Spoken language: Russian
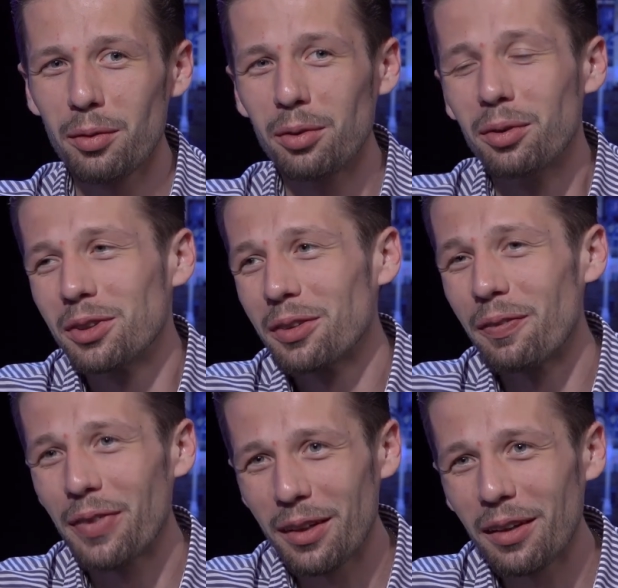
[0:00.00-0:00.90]
Потому
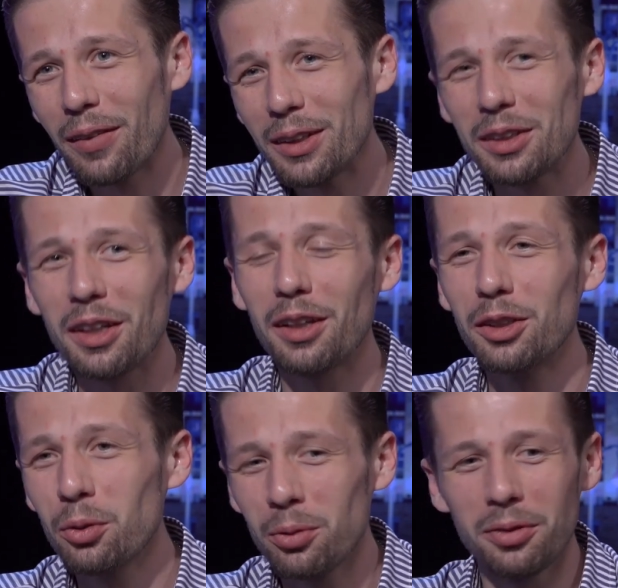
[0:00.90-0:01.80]
что, опять же таки,
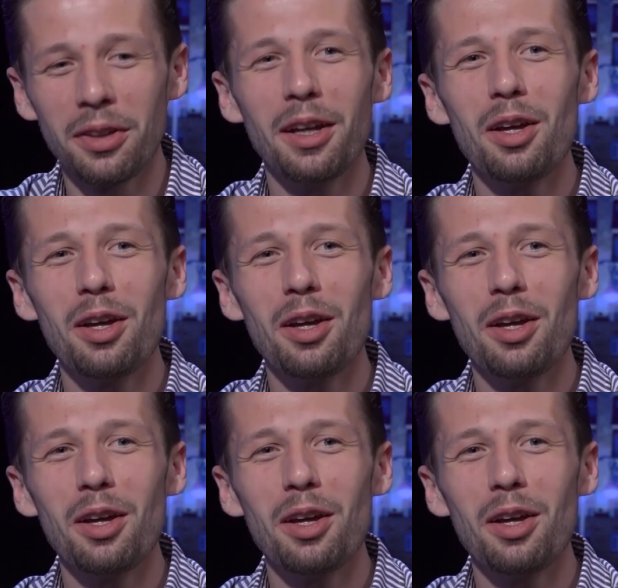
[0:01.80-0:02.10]
Кличко, он